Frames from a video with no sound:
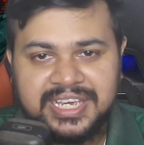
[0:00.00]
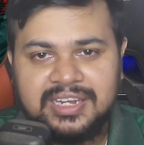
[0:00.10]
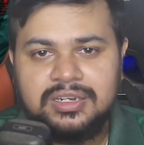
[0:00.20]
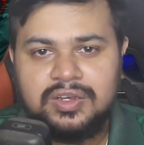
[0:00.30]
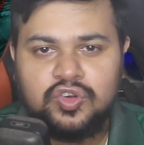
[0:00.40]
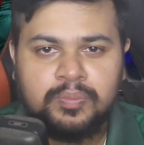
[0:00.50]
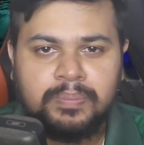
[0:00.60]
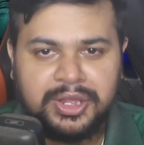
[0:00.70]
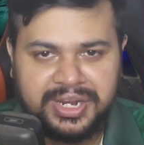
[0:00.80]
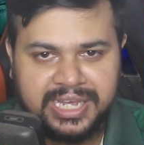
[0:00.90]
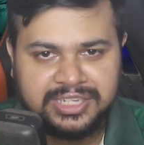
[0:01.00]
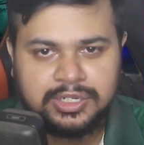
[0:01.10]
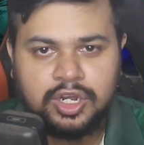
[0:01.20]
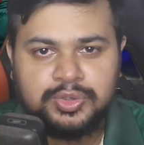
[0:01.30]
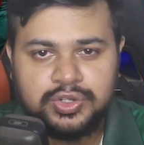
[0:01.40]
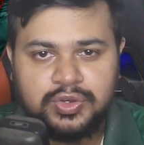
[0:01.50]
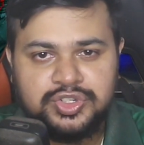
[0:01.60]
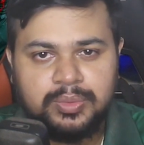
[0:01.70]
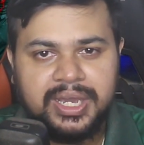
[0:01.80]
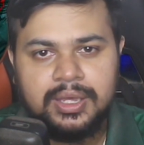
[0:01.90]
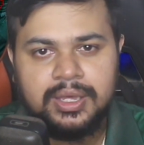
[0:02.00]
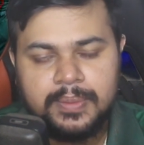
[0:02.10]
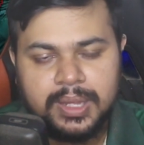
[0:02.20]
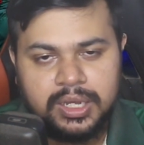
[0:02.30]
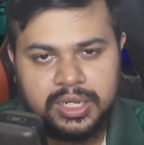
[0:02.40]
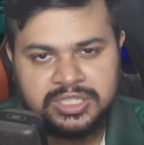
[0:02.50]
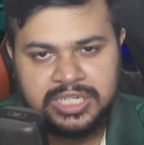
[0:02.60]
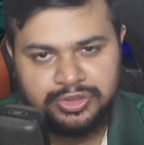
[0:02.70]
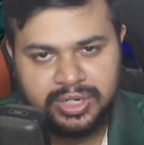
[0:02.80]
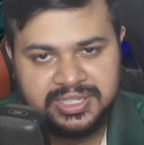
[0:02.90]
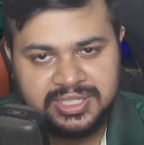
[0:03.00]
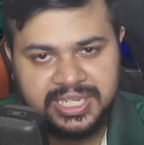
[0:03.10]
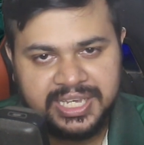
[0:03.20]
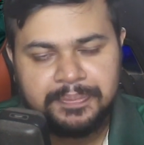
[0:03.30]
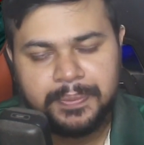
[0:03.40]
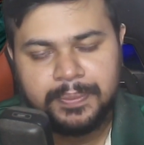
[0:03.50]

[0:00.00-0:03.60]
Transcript: টেকেন খুব ভালো ক্যাচ ছিল অবশ্যই ওই সময় শান্তর কাছ থেকে